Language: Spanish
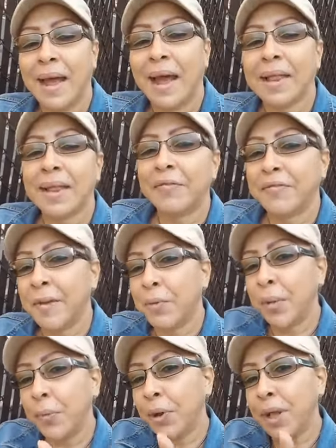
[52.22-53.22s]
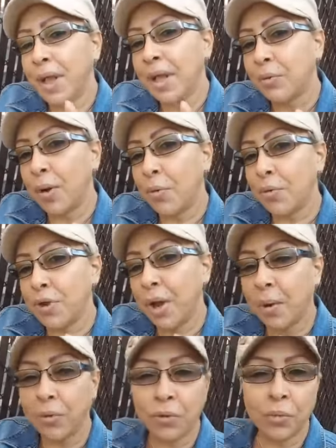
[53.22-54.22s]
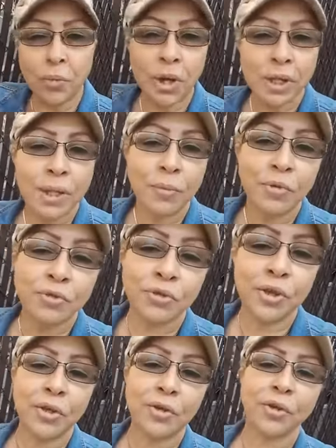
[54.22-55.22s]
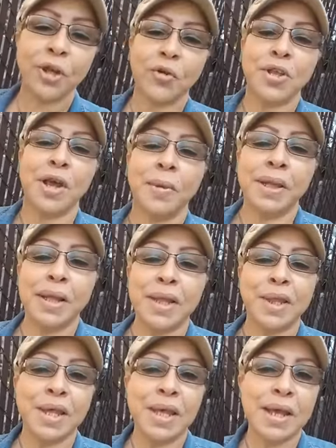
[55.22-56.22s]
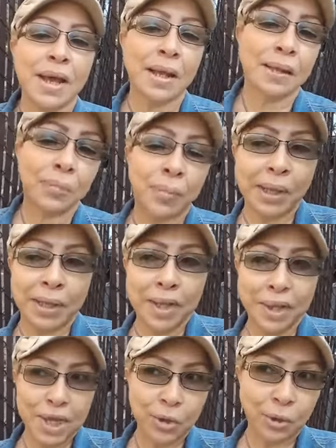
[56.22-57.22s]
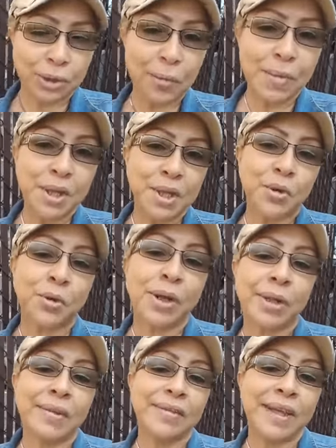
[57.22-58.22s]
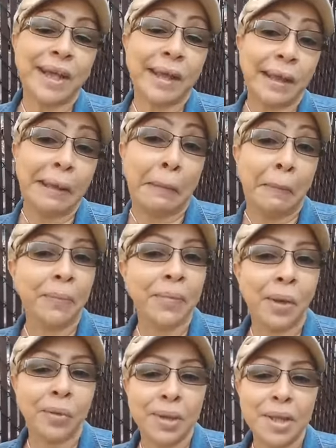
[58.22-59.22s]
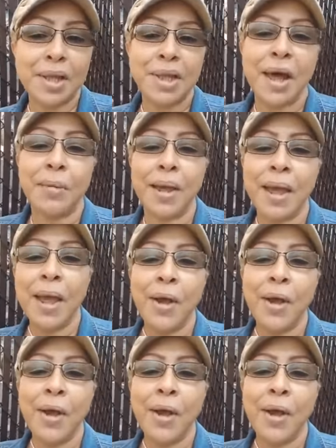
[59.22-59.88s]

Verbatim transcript: Hasta Facebook le pone dedito a uno ya cuando uno molesta mucho, de que yo tengo ya 25, 25 transmisiones, así es que ya ustedes saben.